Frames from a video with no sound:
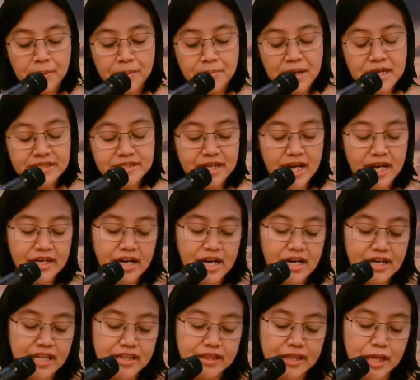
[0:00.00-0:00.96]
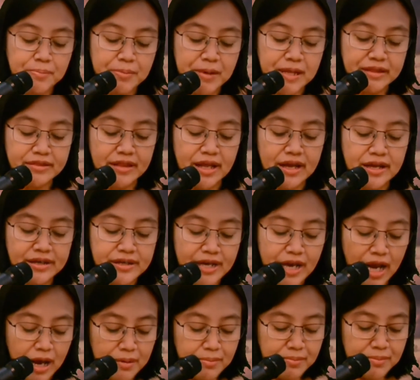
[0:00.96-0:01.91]
Pembacaan Alkitab kita
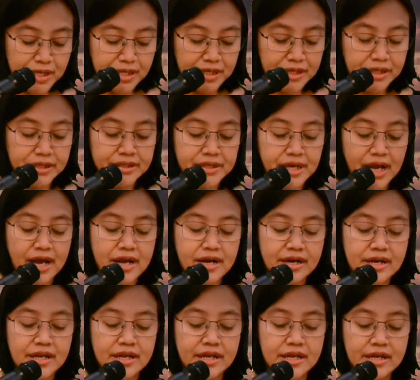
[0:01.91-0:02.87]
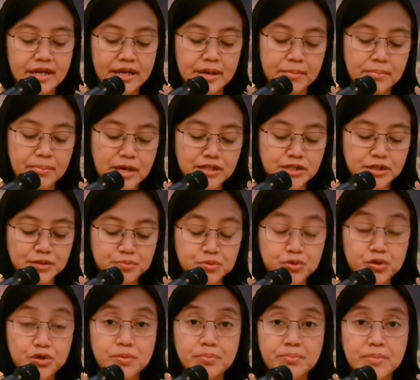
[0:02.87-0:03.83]
diambil dari
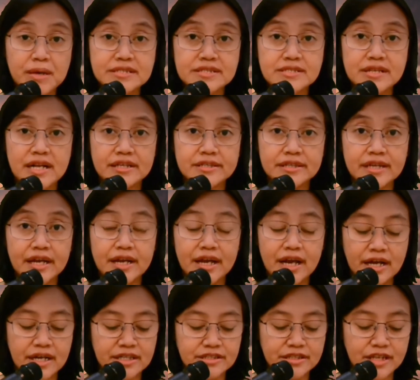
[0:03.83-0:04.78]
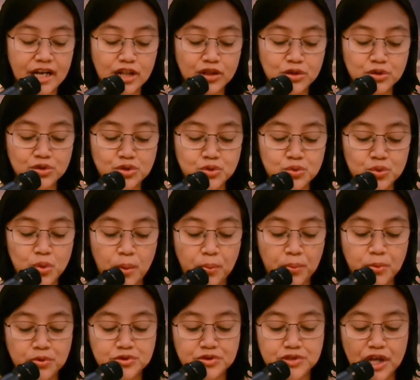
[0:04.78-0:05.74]
Mazmur pasalnya yang ke-121
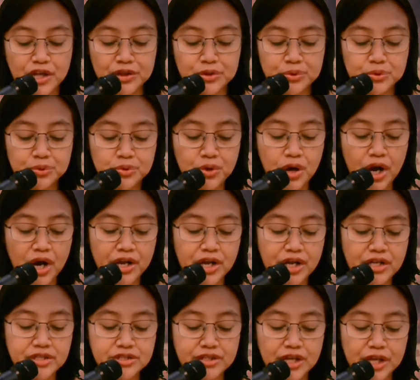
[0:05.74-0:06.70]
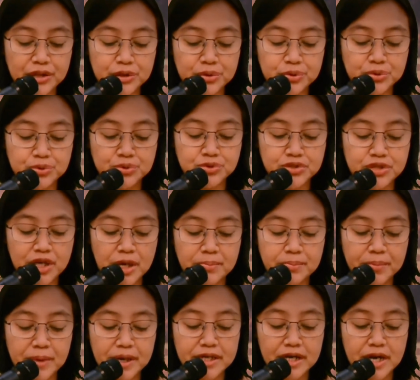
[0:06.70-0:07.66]
ayat 1
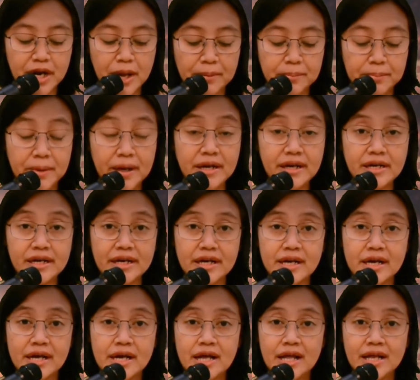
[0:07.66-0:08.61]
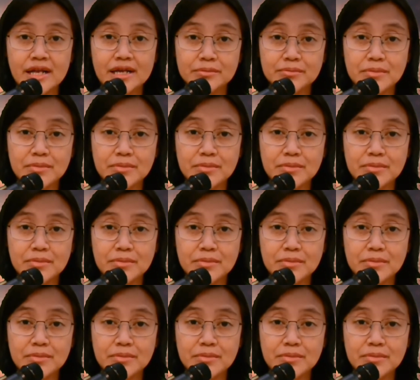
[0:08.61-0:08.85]
sampai 8.